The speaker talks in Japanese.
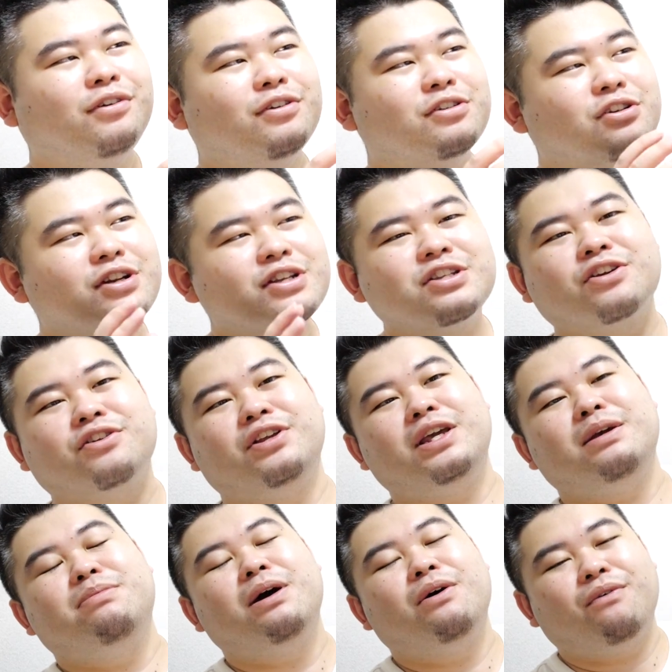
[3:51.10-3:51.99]
それぞれの
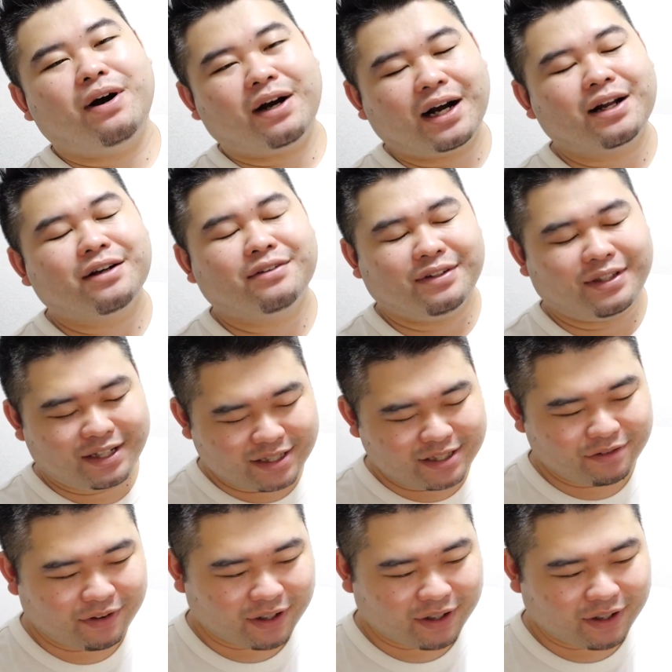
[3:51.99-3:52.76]
言い分はわかるんです。